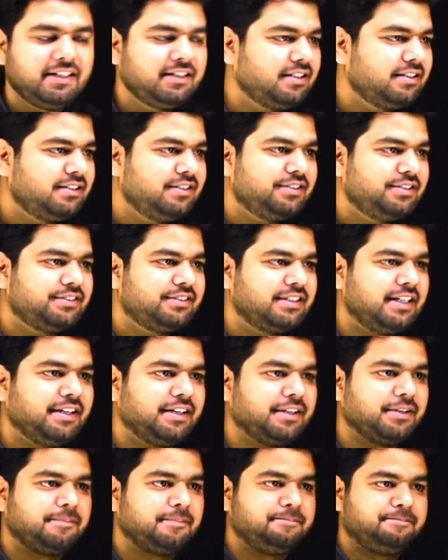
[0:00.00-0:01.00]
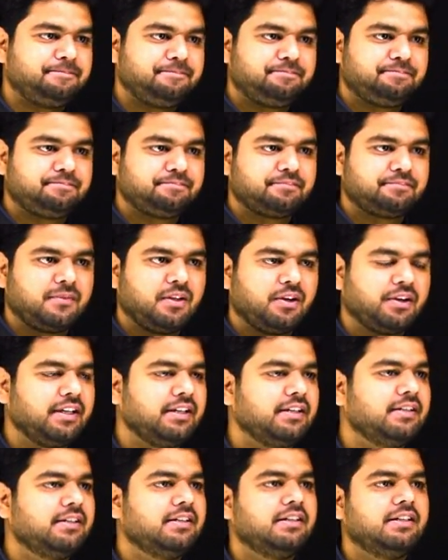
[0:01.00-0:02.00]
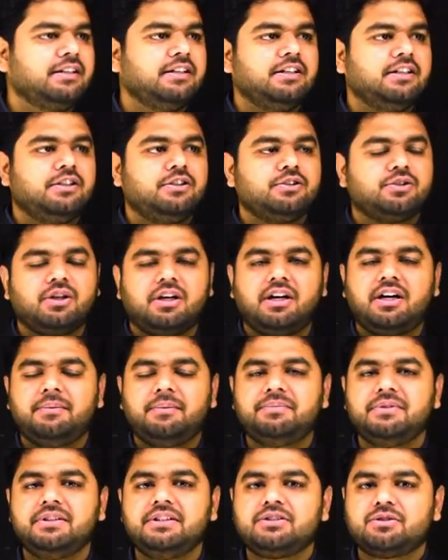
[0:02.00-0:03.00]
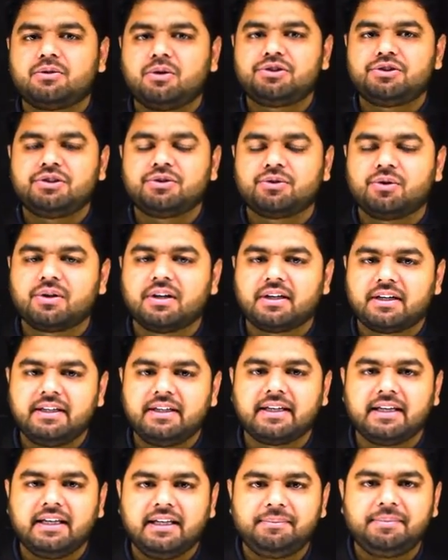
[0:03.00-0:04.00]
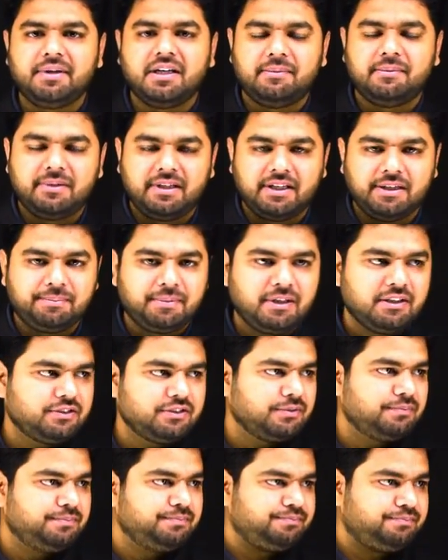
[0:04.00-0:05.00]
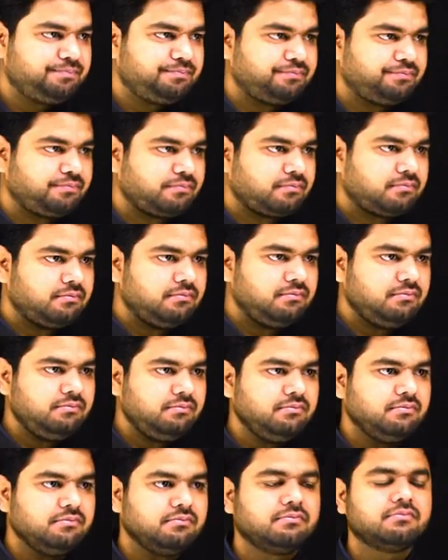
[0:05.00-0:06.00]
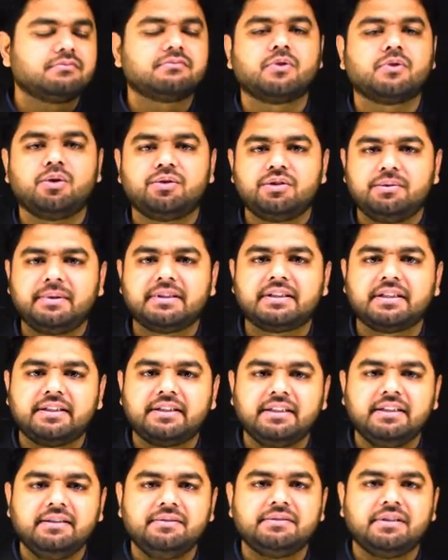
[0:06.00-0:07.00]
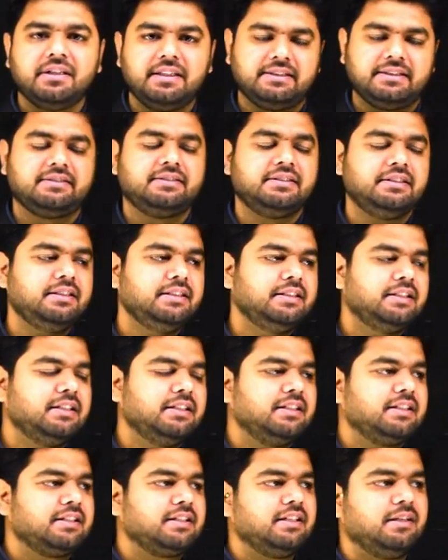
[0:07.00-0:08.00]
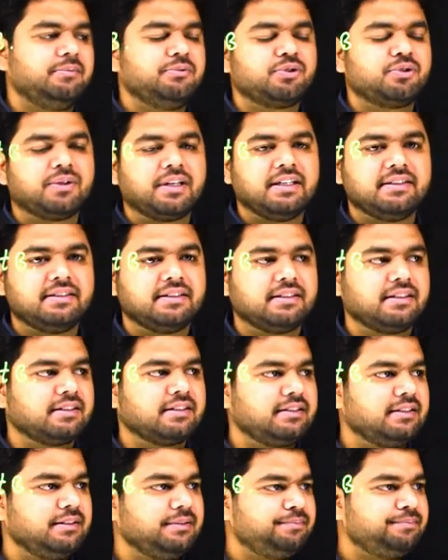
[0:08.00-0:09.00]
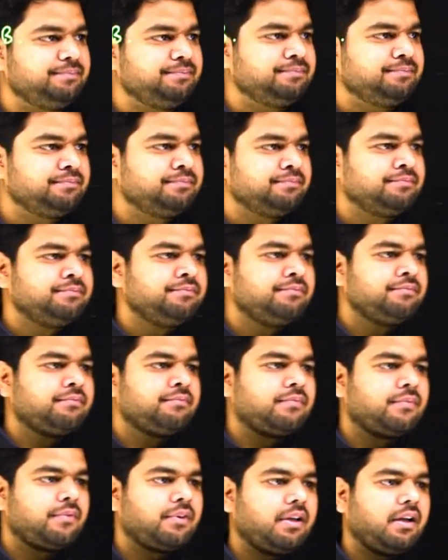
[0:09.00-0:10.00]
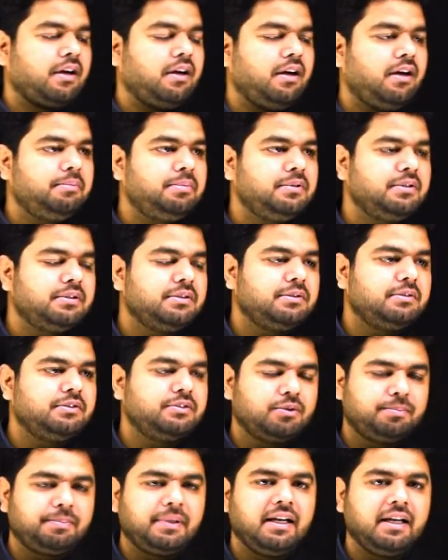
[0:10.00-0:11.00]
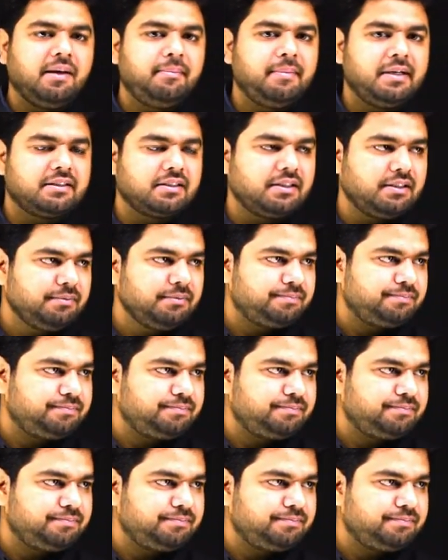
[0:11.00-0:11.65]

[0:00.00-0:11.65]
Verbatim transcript: एट सेंटर ओके तो अब इस क्वेश्चन को करने के लिए भी हमारे पास दो तीन मेथड है लेट सी कि हम इसको कैसे करते हैं अब जो पहला मेथड